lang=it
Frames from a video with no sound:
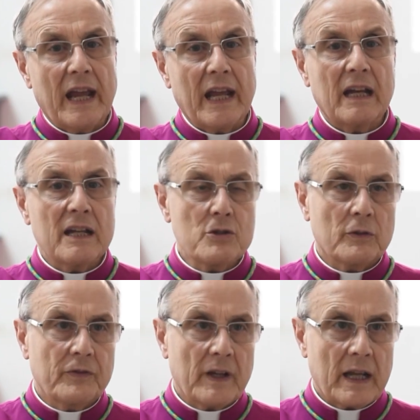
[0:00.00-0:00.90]
e le
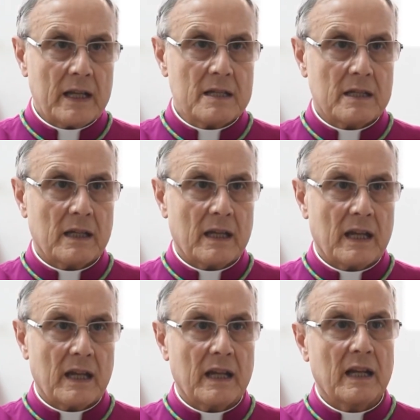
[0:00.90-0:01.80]

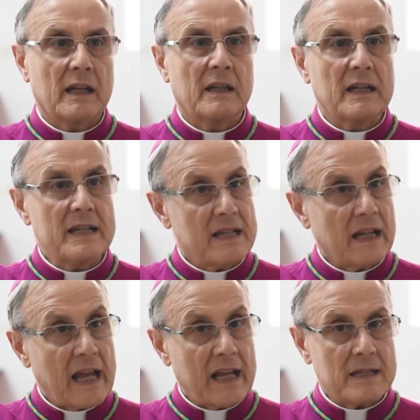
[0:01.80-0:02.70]
sofferenze, i
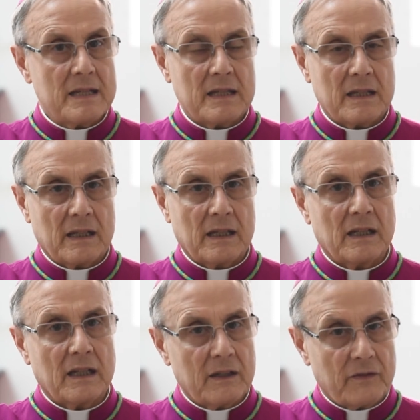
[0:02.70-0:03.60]

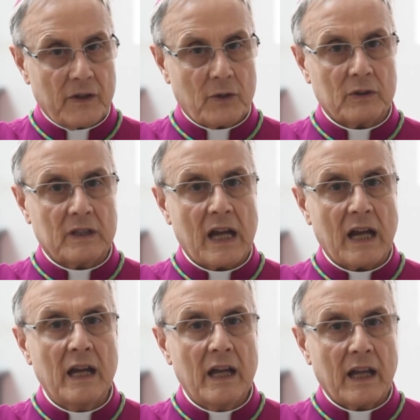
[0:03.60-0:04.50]
silenzi, le
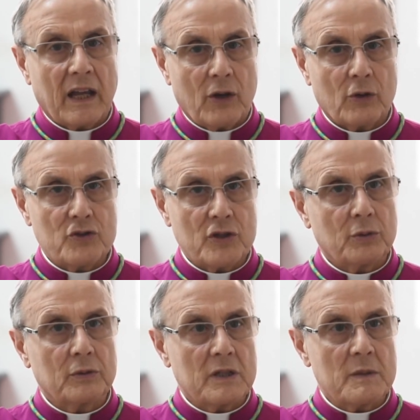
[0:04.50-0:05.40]
difficoltà che oggi
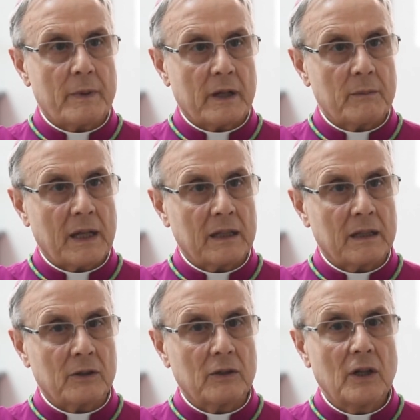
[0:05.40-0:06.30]
tutti
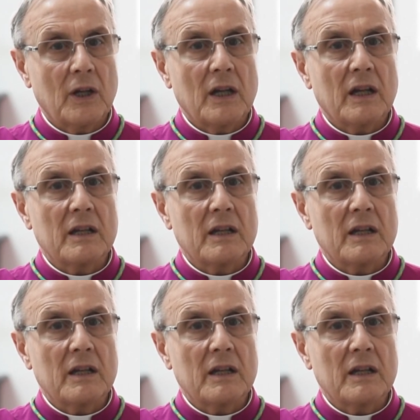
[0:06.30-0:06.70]
sperimentano.